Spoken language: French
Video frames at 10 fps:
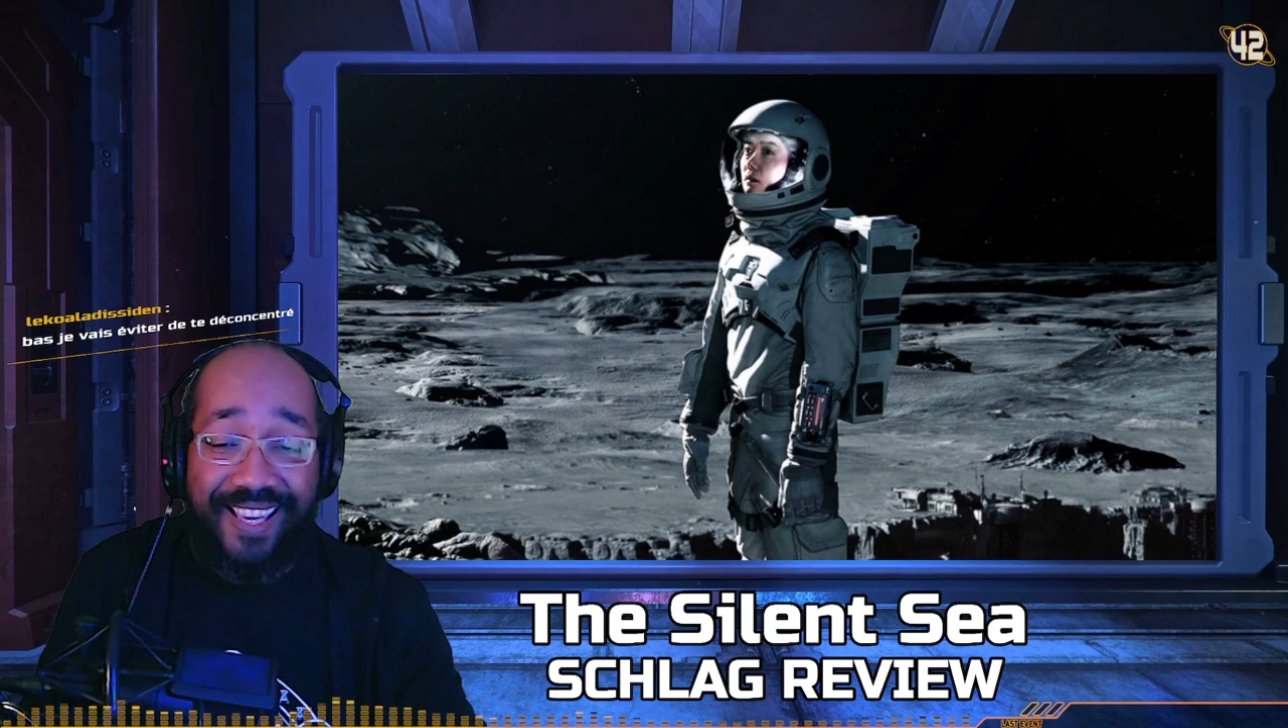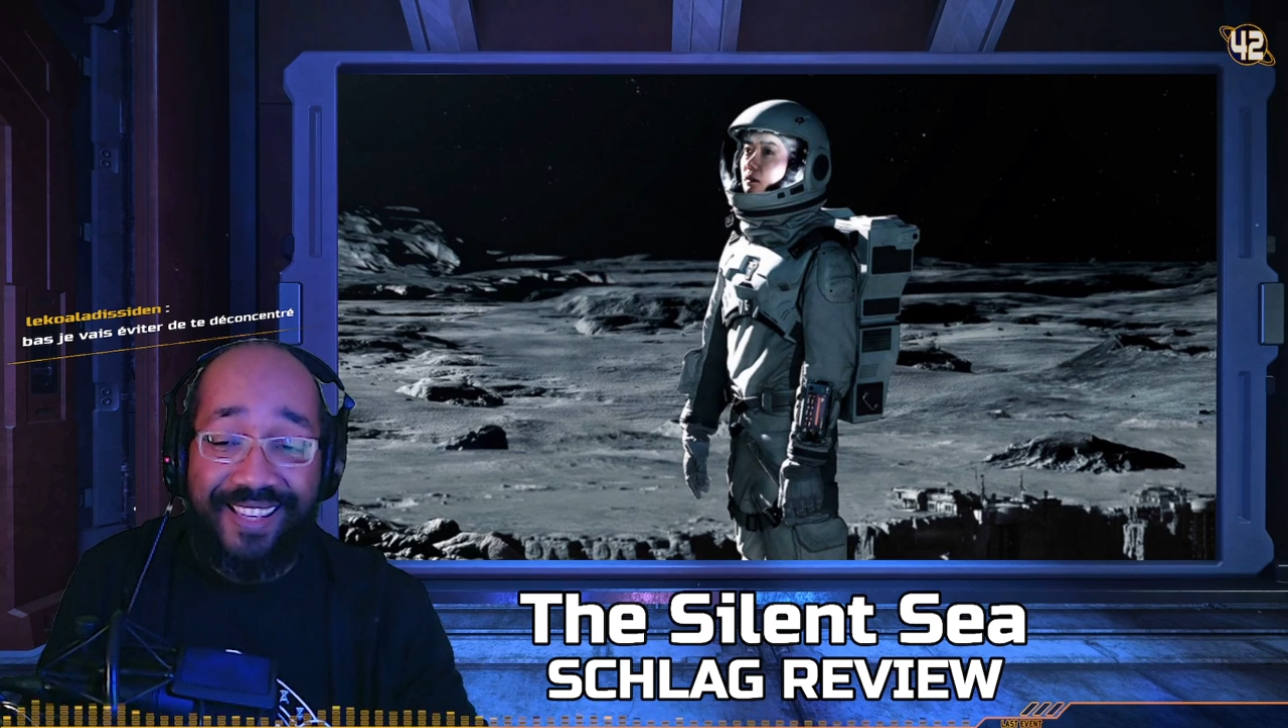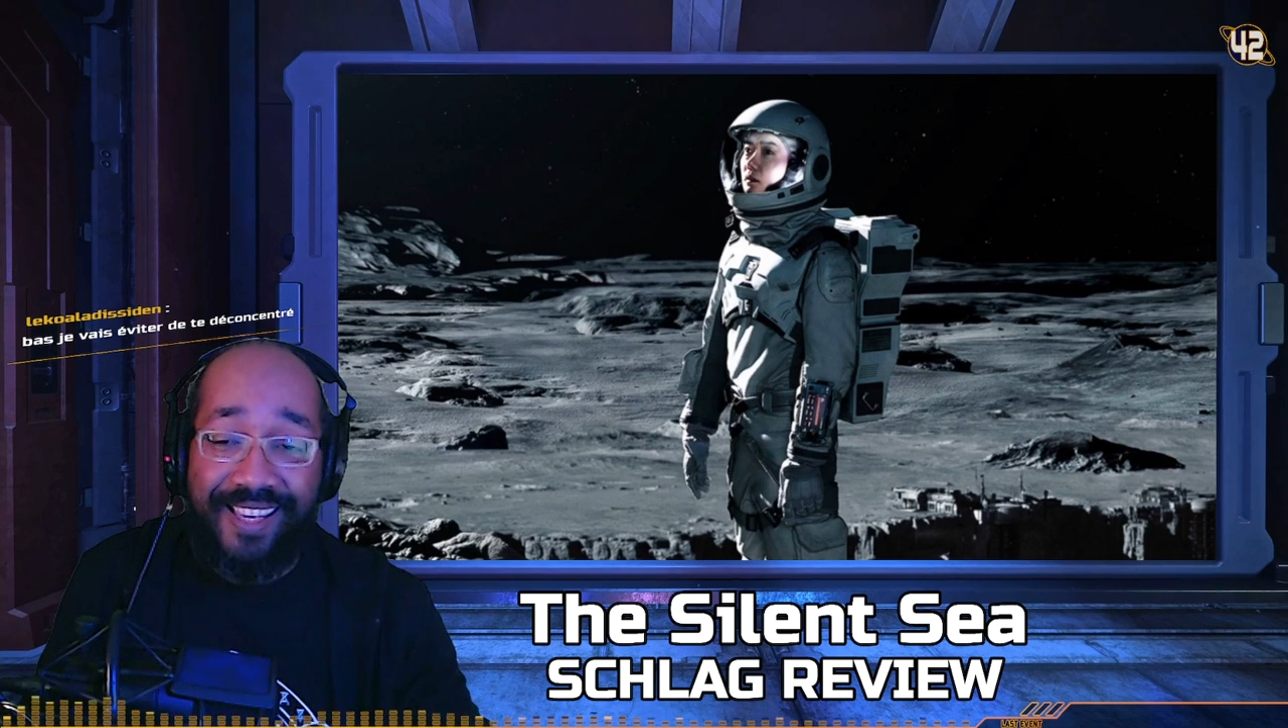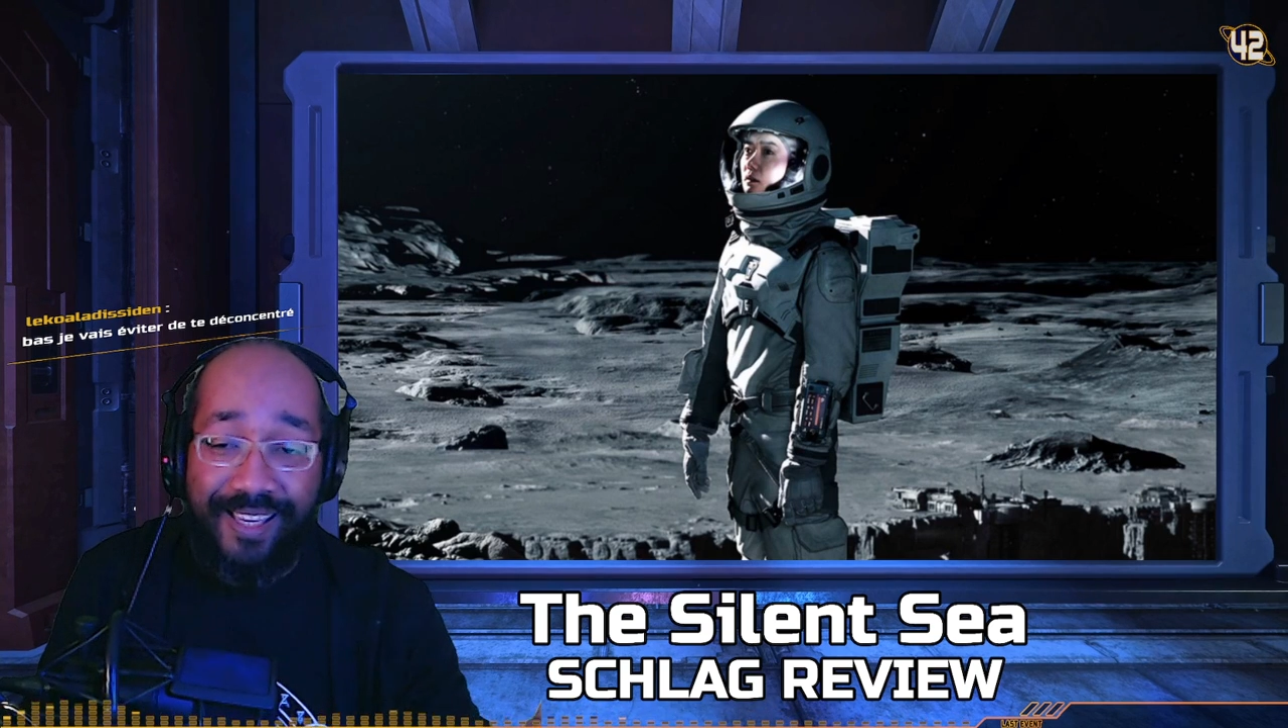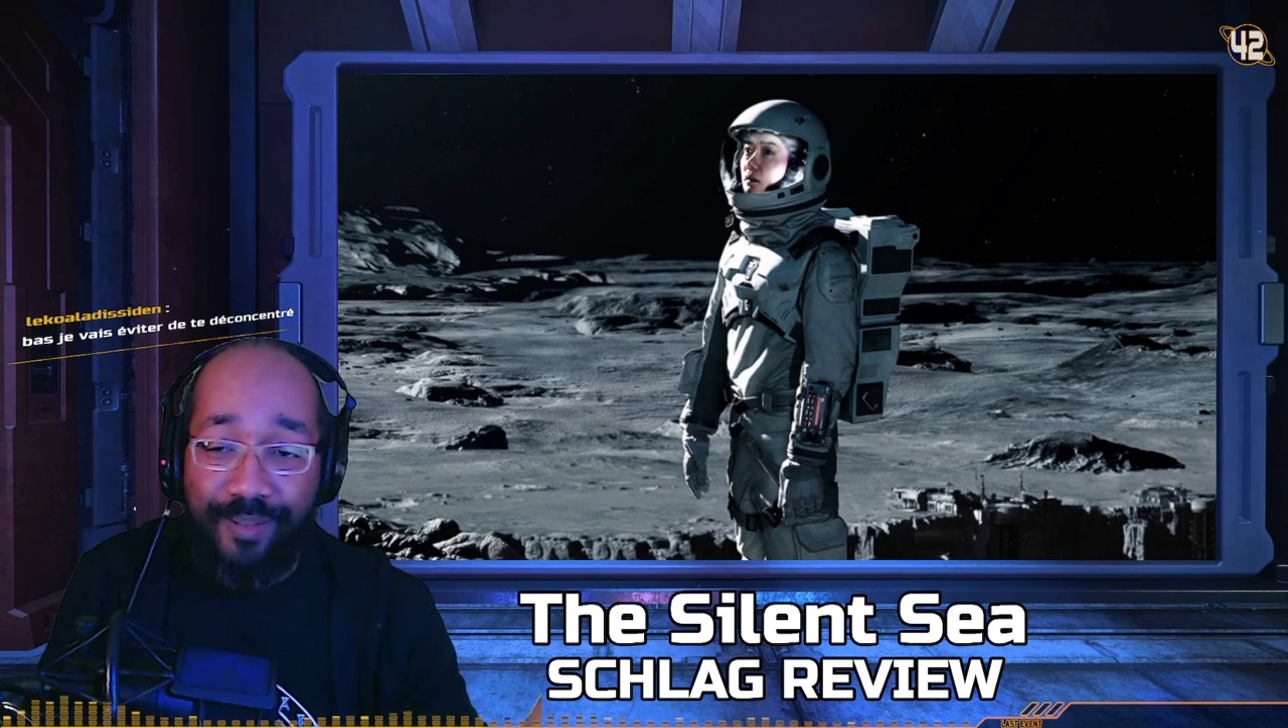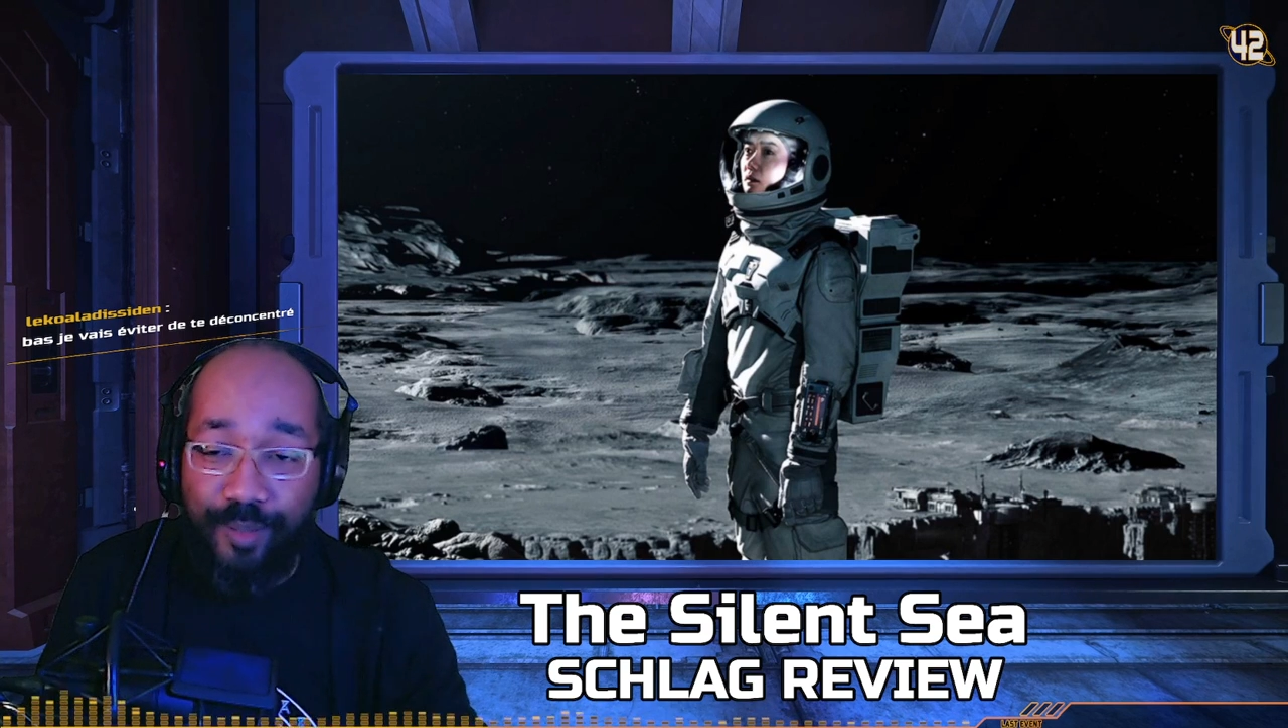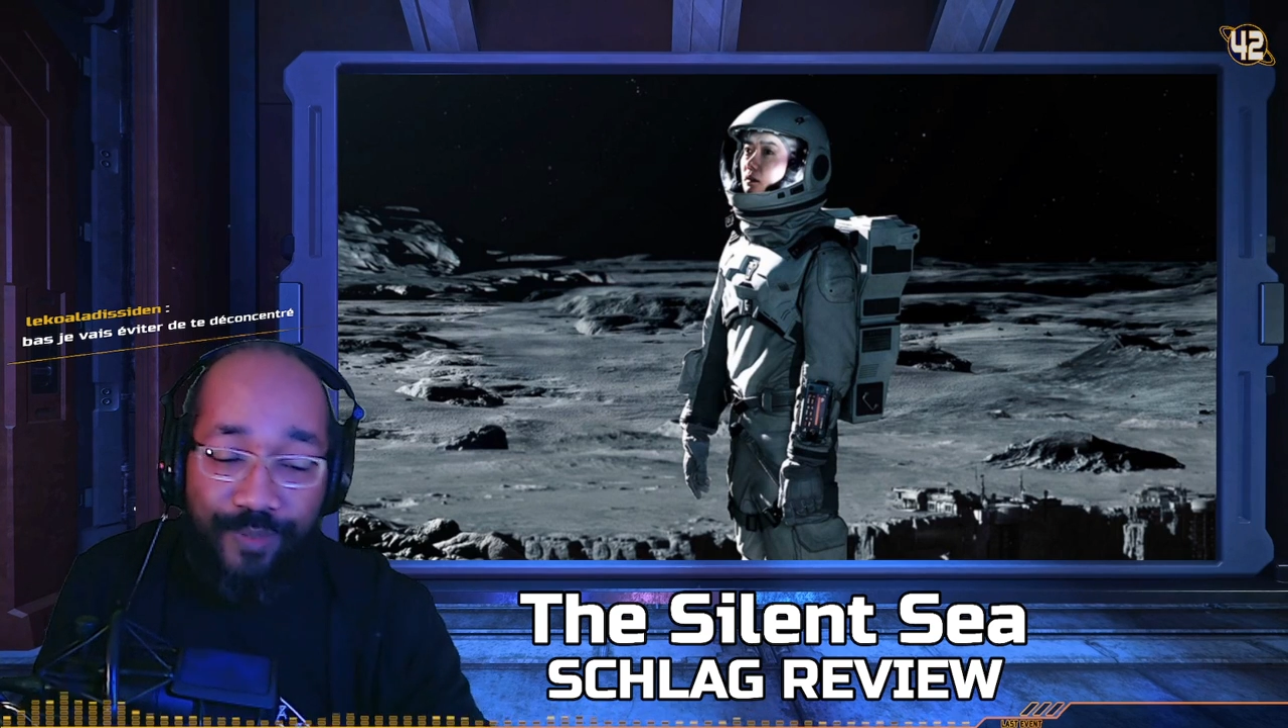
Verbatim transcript: t'inquiète, t'inquiète,